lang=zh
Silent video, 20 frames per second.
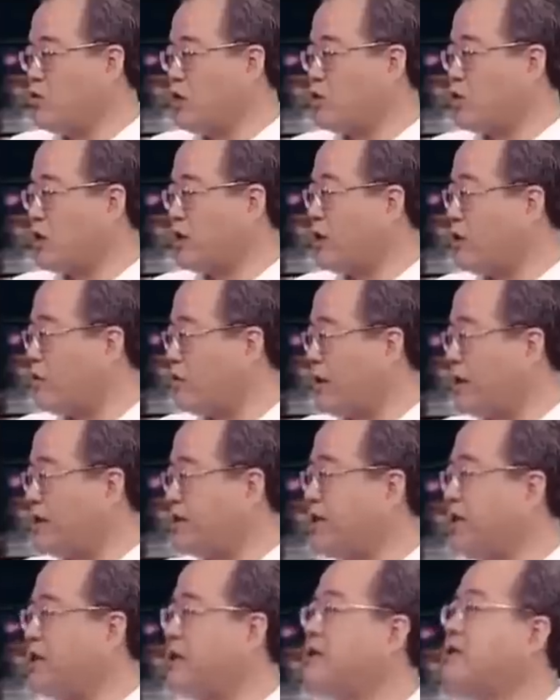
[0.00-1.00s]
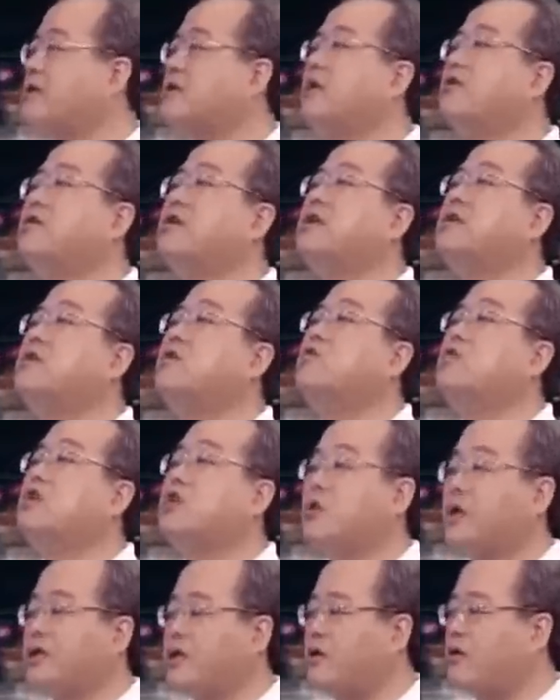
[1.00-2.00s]
这个物理状态？跟你的身体变化跟
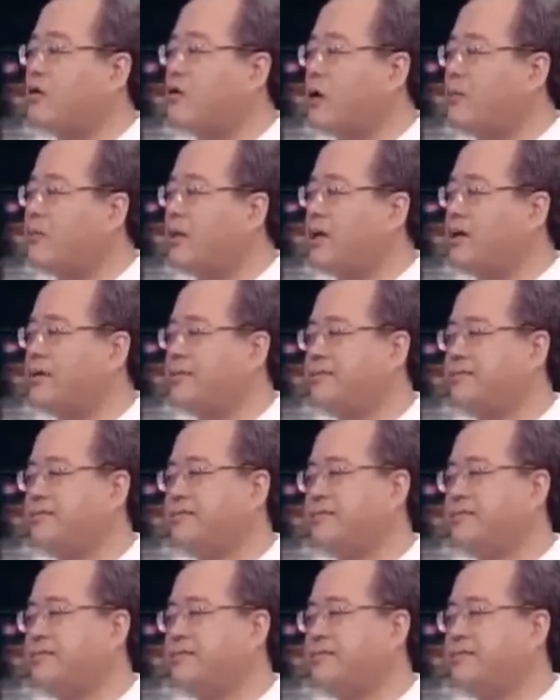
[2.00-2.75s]
文化？不样。这个